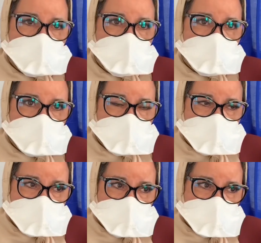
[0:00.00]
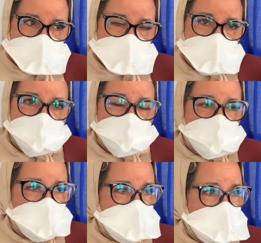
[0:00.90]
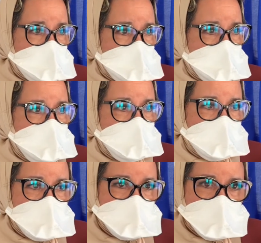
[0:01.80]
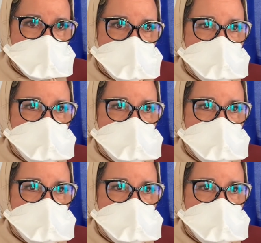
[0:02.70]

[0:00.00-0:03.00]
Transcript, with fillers: له الشكر الجزيل والحمد لله